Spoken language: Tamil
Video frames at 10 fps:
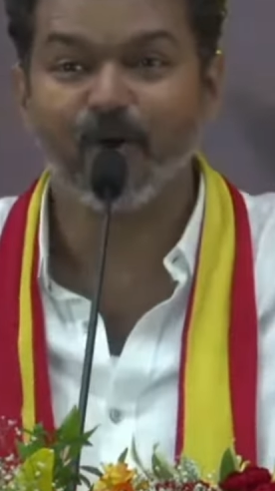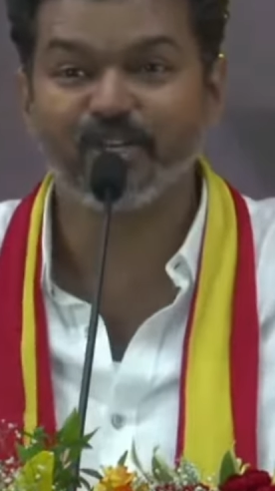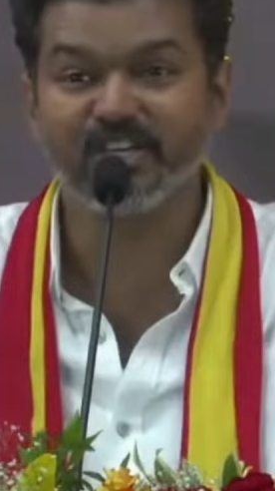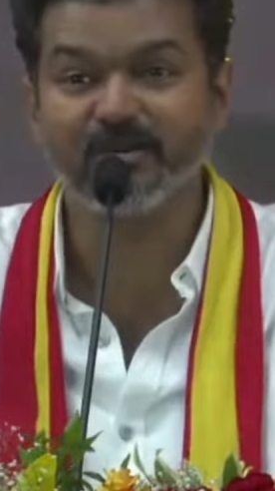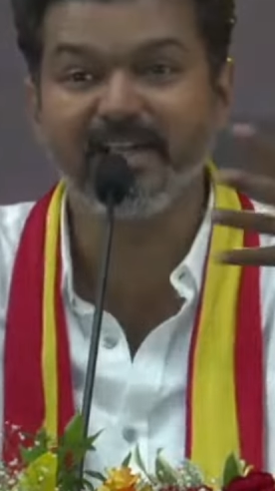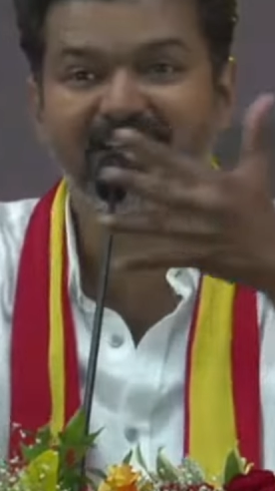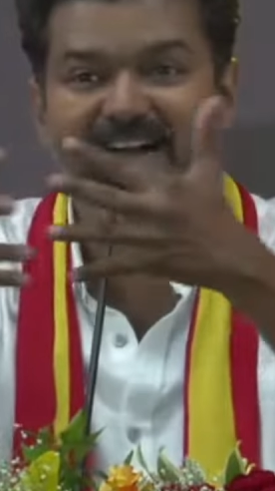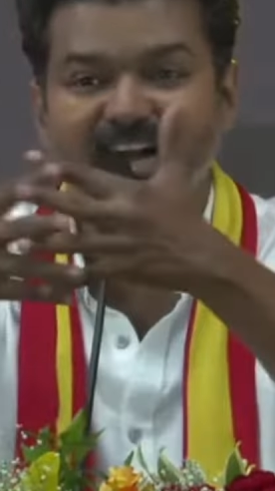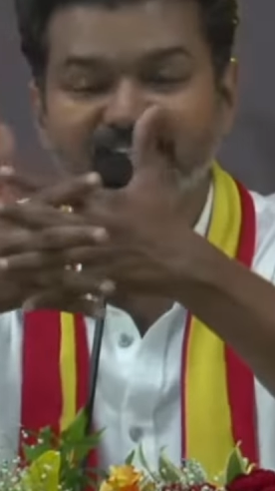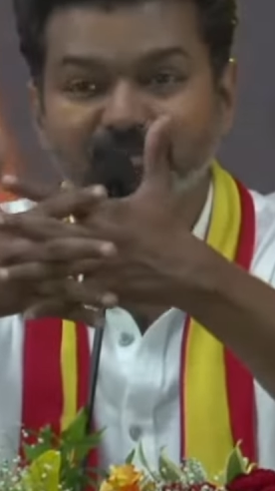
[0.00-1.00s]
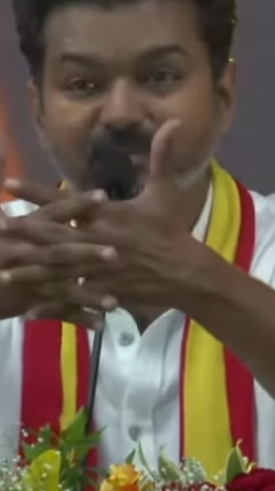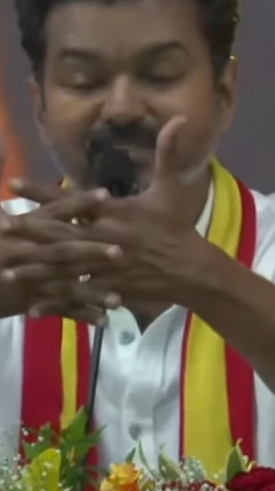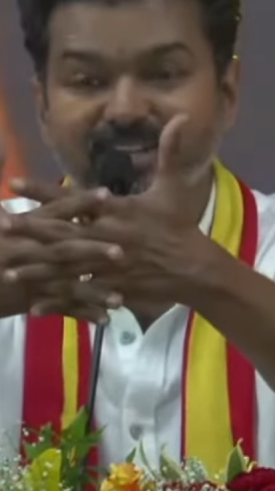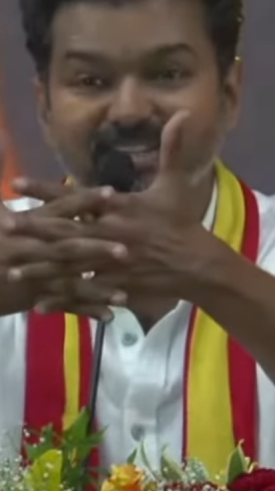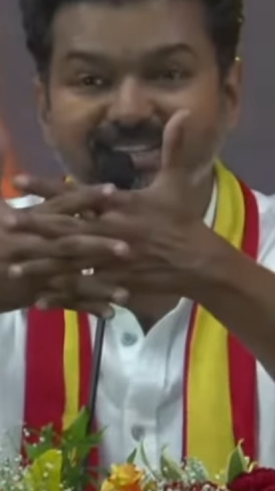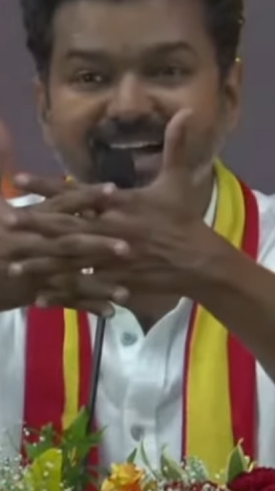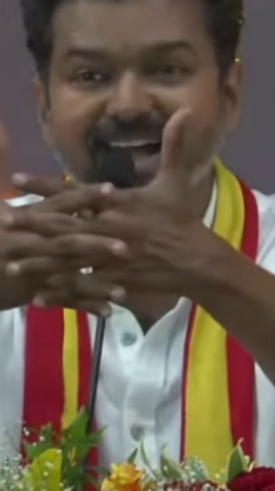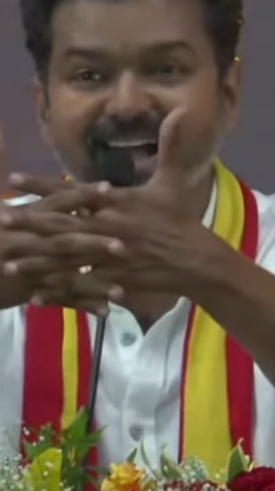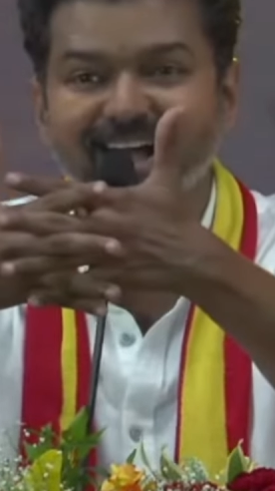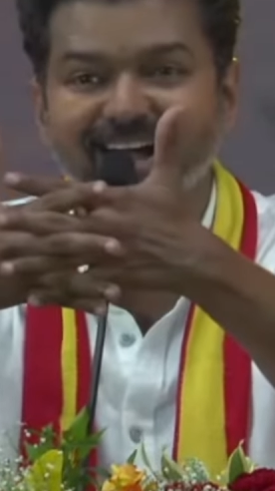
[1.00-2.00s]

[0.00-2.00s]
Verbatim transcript: ஒற்றுமையை காட்டணும்னு வந்துட்டா